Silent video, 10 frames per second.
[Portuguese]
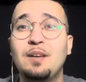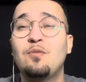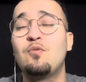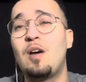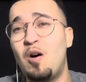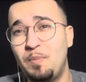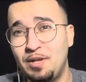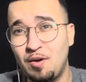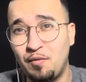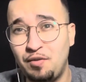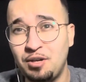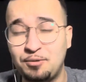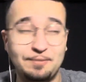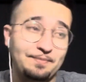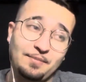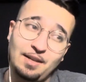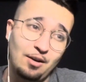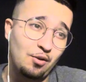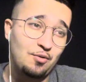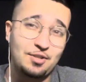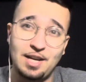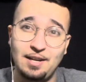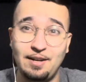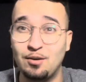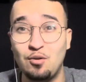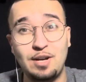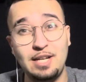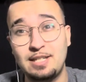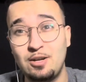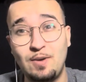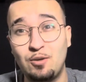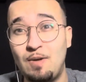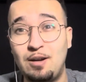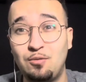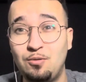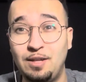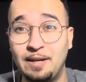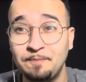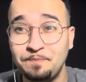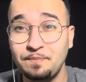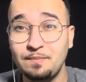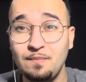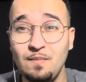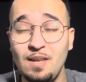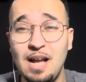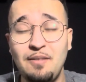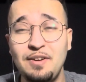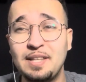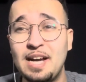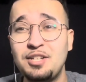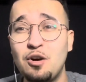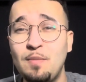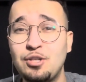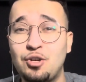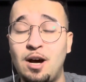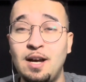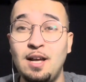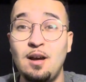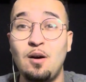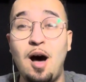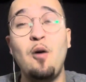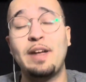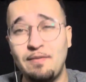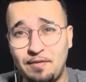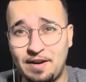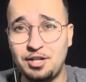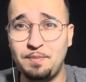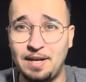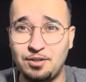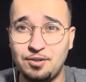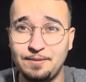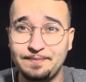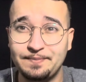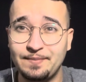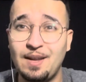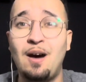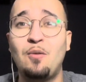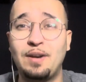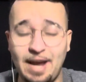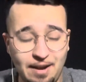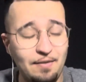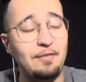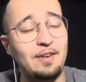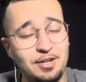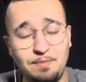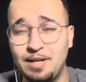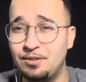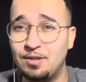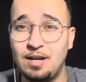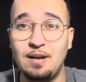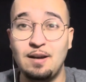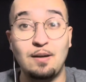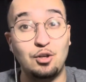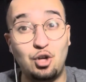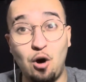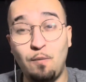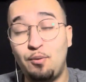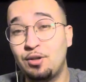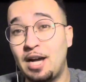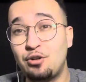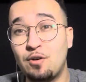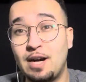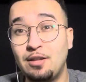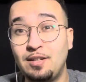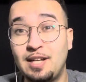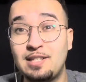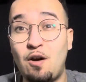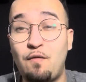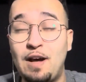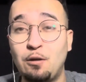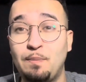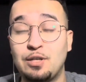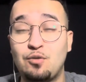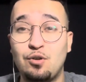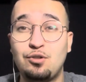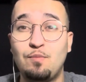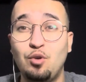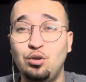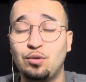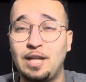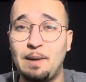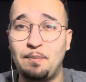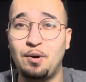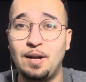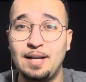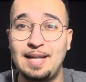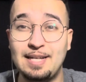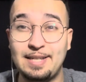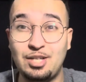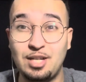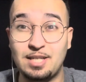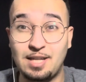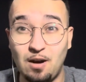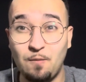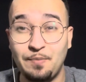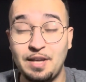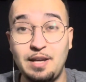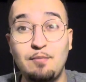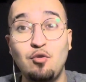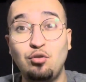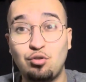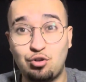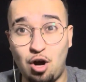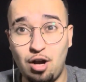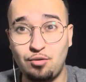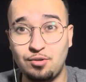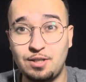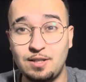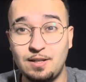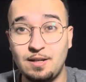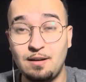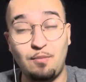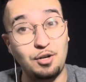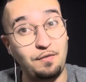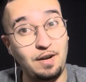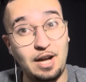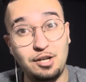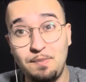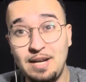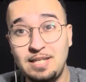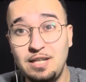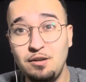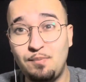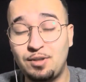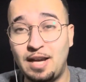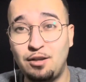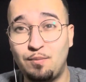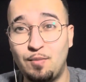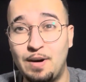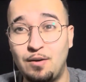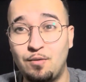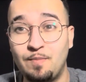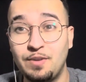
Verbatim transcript: Com qual opinião eu fico? Eu não sei. Eu não queria ser o Eduardo Cudê. A verdade é uma só. Alguém vai ficar de beiço. Alguém vai ficar de beiço. John, por estar tá jogando e ter salvado o pescoço muito tempo dessa gestão em muitos jogos, pode ficar de beicinho por estar tá indo para o banco.